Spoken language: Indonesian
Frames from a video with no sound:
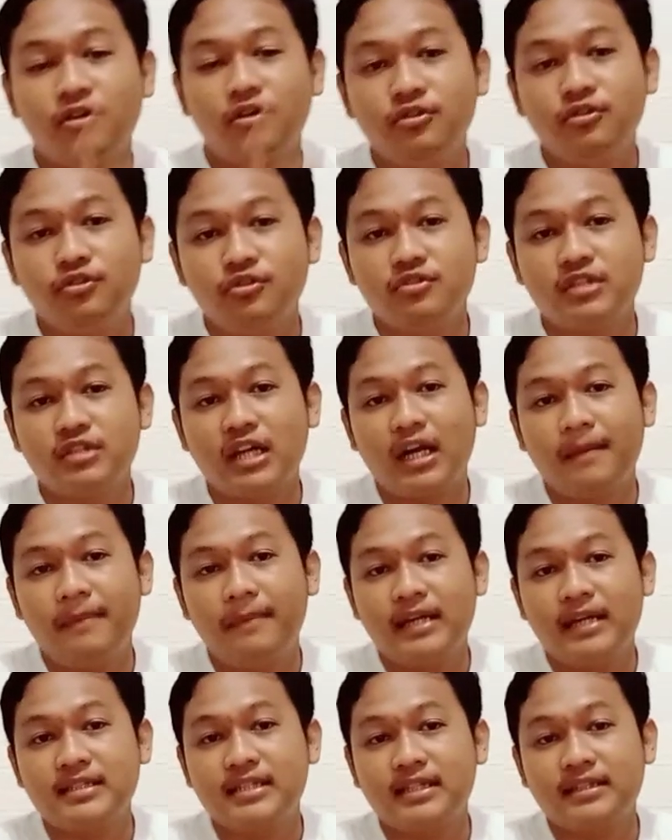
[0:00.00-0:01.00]
Untuk cara
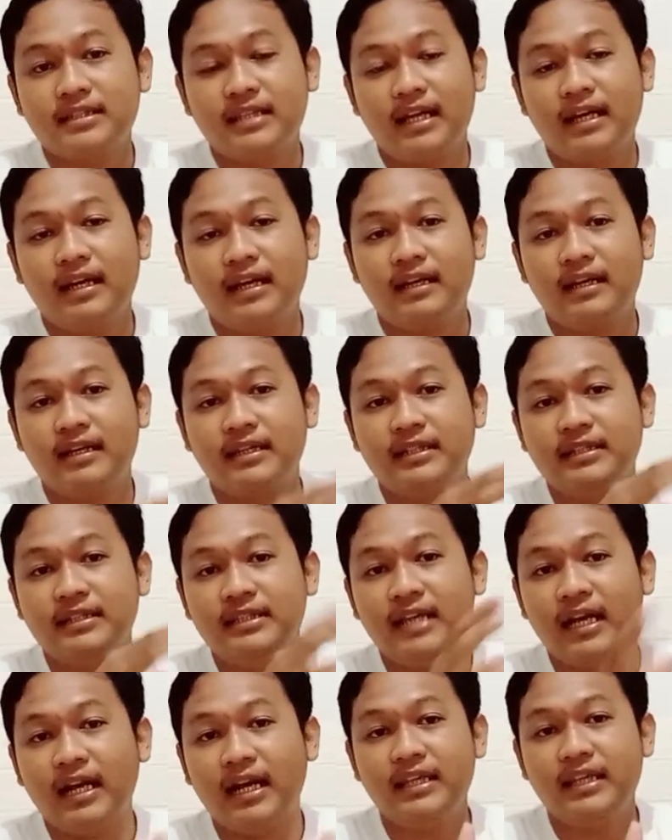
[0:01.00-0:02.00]
pengecatan
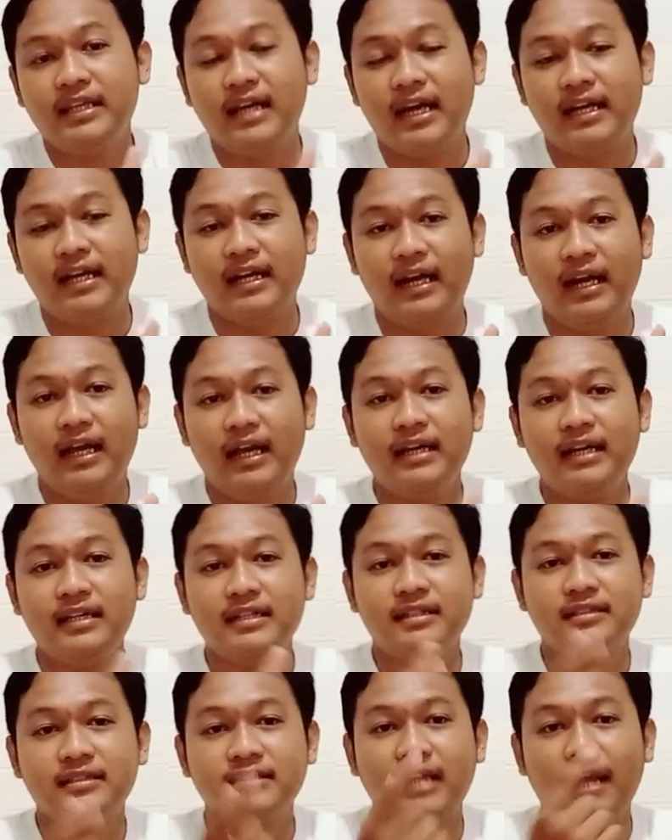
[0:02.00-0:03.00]
yang lainnya
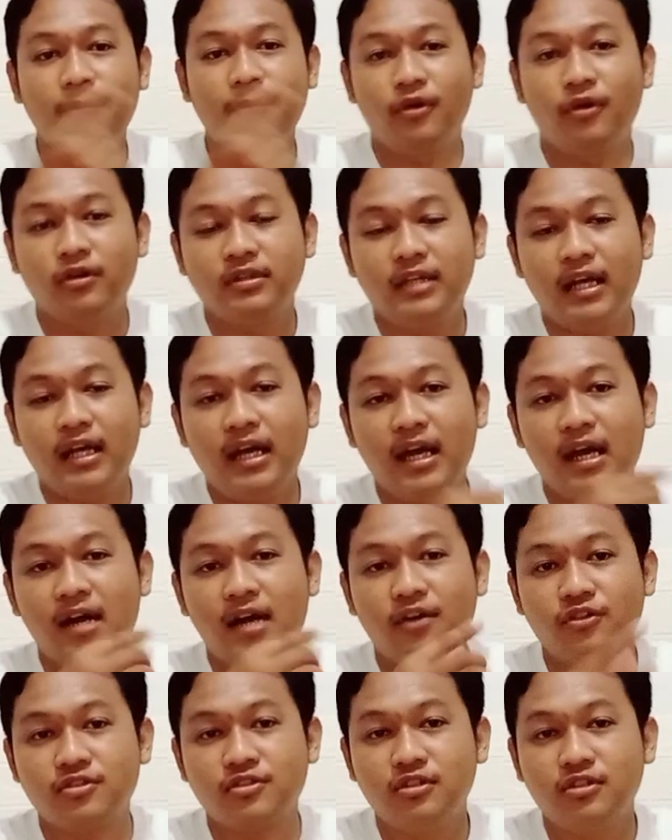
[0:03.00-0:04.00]
adalah temboknya
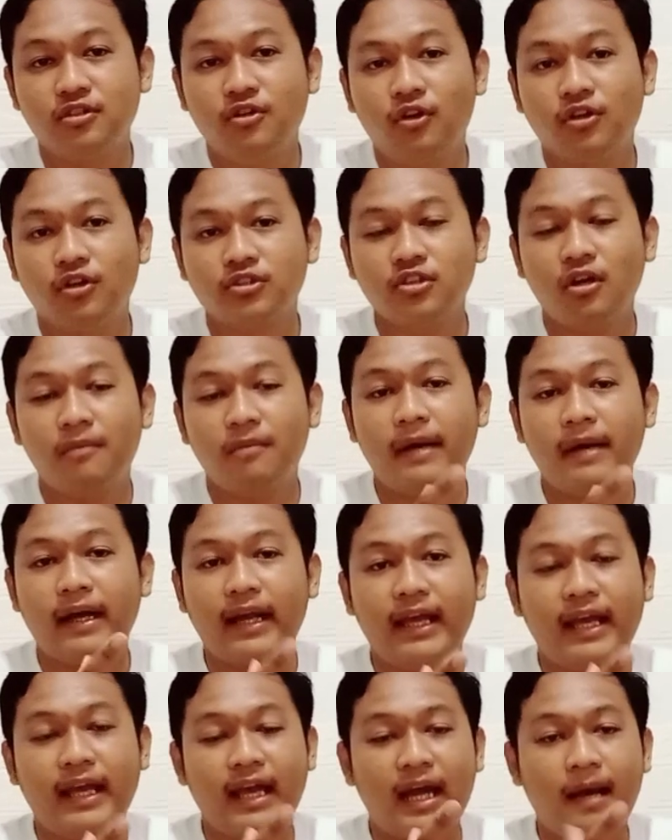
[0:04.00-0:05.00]
harus digosok
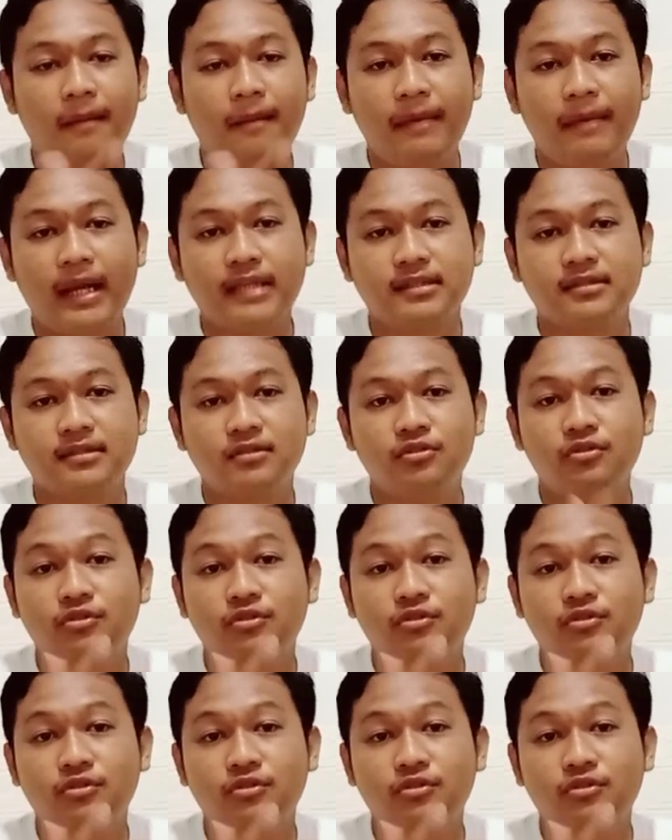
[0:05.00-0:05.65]
pakai amplas.